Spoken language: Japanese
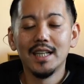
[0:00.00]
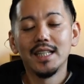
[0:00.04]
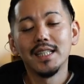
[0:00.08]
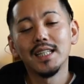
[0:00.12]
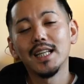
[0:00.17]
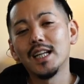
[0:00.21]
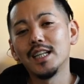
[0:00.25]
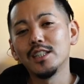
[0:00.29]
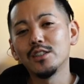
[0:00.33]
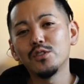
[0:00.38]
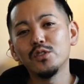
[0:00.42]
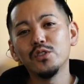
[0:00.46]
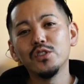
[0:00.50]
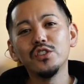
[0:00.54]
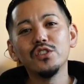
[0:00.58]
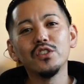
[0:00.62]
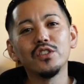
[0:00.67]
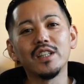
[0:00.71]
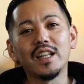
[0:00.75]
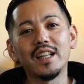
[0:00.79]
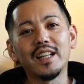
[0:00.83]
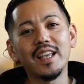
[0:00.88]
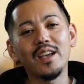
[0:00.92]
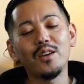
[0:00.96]
だからそういう
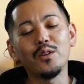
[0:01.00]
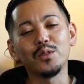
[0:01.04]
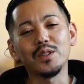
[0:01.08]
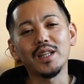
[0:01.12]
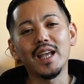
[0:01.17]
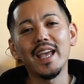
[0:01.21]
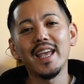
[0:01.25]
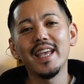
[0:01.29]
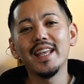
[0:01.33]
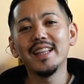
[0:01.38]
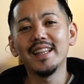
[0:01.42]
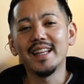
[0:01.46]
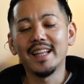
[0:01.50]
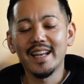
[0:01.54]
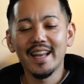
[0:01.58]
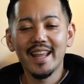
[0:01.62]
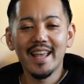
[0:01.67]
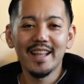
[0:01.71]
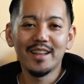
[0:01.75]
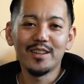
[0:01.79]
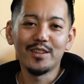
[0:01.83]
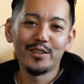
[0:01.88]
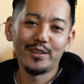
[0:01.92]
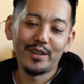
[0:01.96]
ので結構大変だ
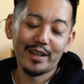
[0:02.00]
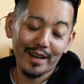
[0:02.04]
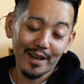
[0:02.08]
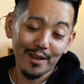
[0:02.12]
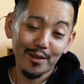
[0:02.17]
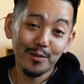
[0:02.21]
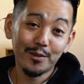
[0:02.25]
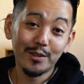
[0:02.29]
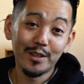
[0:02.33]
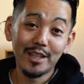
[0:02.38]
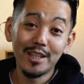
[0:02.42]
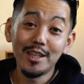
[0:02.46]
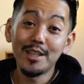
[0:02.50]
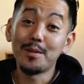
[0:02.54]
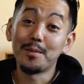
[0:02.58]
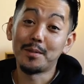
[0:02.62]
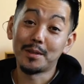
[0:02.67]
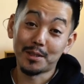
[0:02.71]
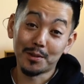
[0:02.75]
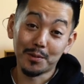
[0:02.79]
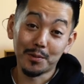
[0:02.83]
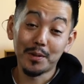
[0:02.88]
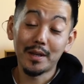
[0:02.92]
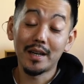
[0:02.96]
ねっていうのはね、よく聞いてま
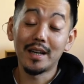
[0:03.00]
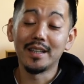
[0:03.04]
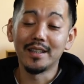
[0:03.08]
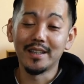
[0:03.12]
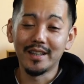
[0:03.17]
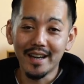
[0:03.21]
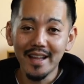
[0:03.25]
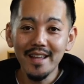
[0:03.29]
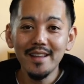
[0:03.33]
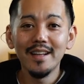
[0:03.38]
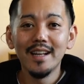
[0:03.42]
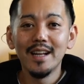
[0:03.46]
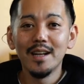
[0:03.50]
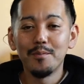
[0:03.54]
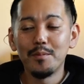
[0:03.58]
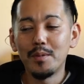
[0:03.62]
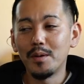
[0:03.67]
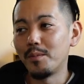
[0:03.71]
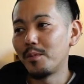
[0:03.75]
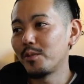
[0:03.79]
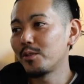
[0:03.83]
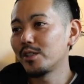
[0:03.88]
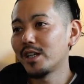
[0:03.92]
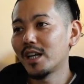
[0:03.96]
した、沖縄でね。
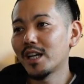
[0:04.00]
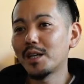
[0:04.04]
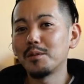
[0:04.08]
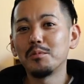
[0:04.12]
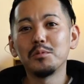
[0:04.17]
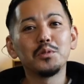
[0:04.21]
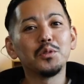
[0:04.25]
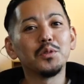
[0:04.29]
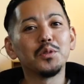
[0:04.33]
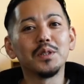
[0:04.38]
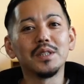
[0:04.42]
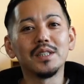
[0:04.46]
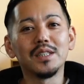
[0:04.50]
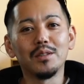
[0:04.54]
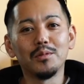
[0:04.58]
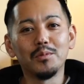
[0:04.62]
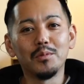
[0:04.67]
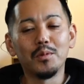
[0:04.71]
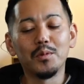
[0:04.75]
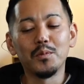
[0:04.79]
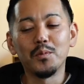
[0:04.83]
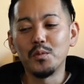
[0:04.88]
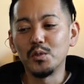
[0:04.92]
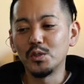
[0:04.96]
まあ僕なんかもそうですけど
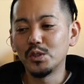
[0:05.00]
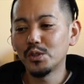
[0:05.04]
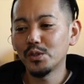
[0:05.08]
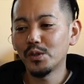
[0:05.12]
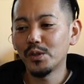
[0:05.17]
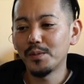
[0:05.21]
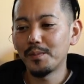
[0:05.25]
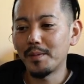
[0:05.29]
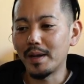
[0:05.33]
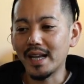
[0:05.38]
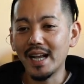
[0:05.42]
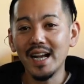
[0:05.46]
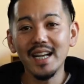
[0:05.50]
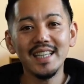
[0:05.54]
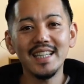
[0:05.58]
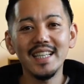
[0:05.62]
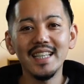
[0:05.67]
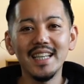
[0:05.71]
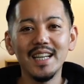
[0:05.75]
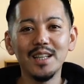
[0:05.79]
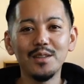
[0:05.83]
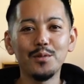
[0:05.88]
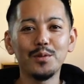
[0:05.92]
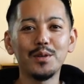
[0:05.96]
も、もうすごい、まあ書
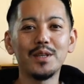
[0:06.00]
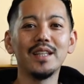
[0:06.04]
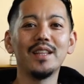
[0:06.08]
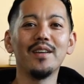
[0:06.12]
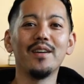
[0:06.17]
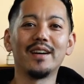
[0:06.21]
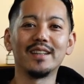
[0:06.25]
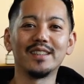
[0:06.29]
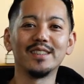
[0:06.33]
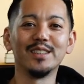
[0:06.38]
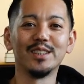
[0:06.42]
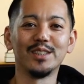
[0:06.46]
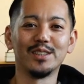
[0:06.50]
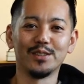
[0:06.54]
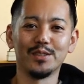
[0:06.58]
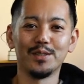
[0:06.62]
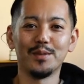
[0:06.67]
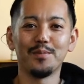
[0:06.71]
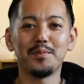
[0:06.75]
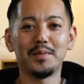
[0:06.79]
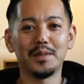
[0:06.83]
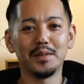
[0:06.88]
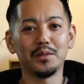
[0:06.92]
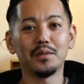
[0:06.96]
き入れ時ではあるんですよ、
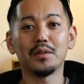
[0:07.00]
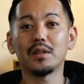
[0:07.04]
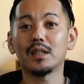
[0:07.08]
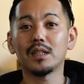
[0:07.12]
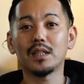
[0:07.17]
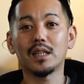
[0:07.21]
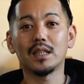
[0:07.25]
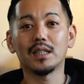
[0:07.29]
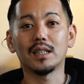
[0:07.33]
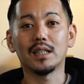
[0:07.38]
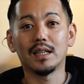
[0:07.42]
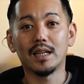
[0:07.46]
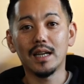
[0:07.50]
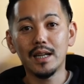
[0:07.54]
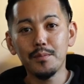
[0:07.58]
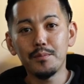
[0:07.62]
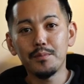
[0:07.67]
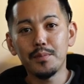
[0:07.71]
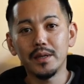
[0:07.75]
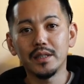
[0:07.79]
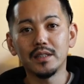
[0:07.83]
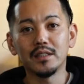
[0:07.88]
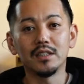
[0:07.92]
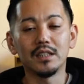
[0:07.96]
インバウンドの方々がね、いっ
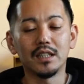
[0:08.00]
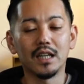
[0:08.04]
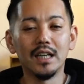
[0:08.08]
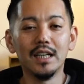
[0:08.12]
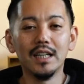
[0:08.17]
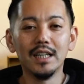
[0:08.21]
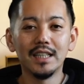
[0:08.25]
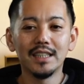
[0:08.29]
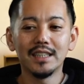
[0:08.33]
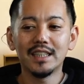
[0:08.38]
ぱい来るから。だ